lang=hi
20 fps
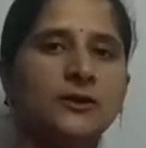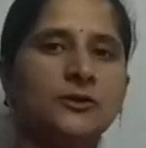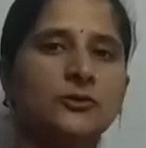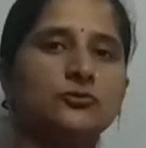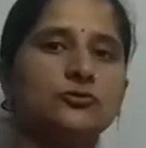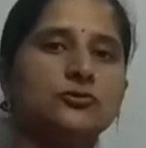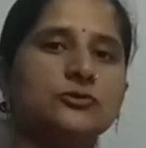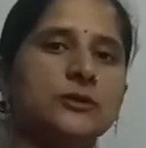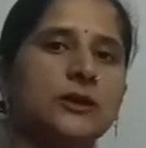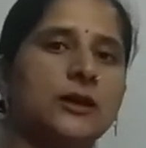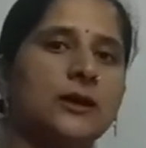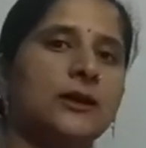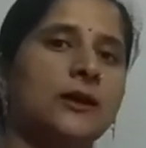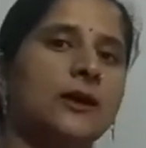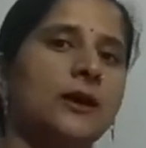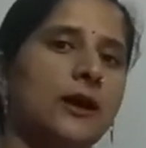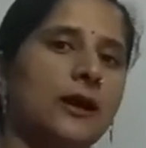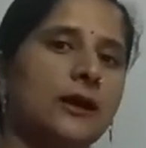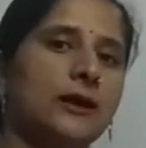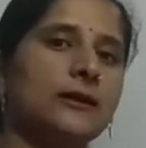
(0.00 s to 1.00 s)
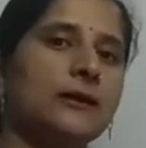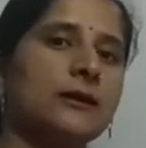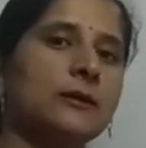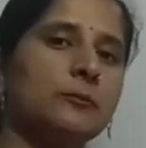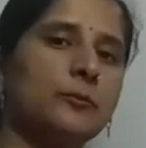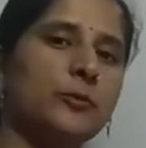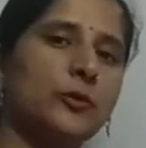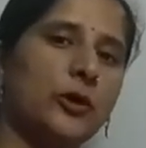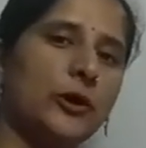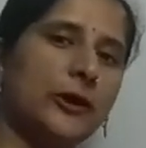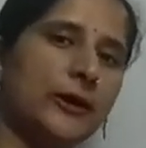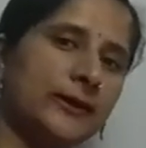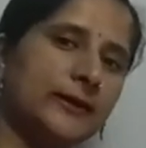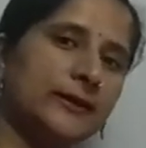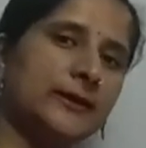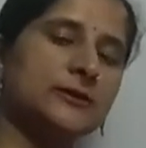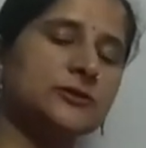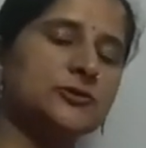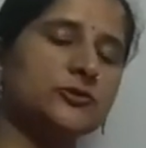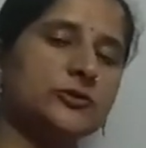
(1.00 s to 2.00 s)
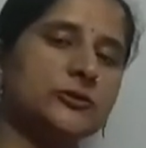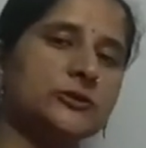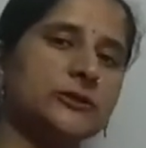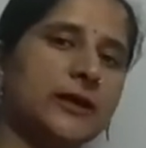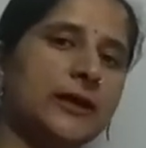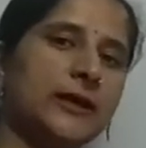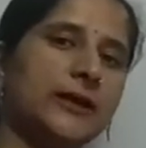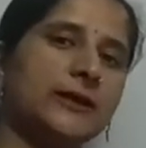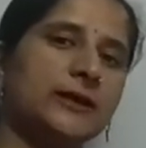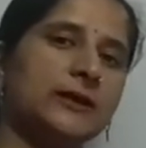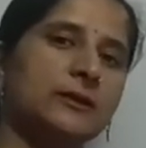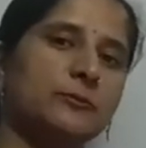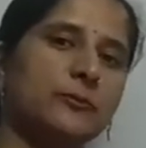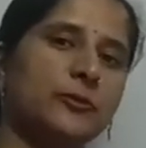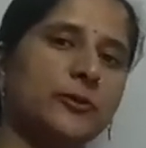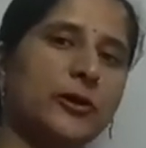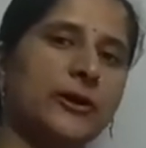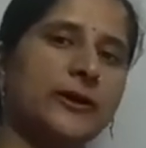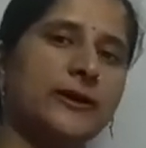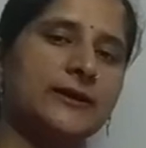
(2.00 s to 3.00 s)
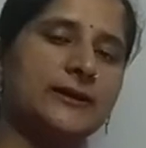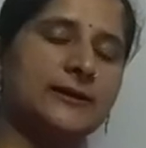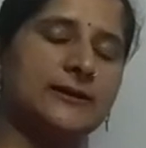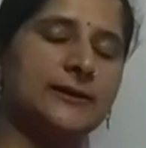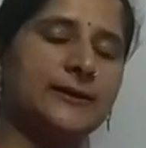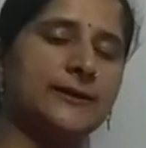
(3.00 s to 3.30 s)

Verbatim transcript: दूसरा अगर इम्प्लॉयर ये सोचता है कि इम्प्लॉई